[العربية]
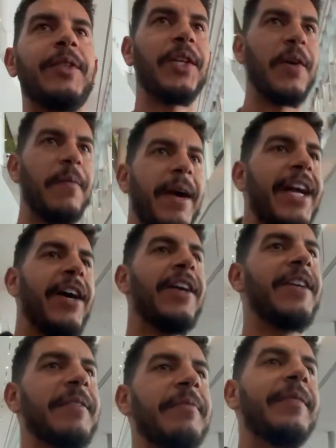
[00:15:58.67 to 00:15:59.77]
to go back
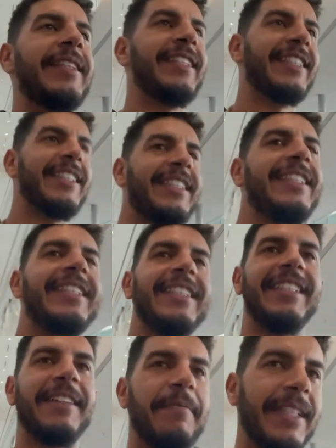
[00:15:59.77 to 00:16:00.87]
home.
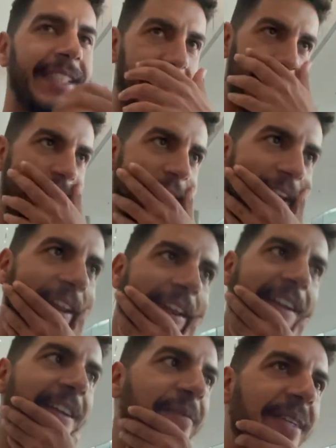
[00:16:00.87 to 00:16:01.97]
مسخينة يا
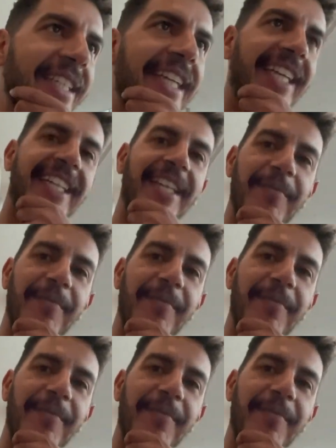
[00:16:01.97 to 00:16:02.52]
للمو مسخينة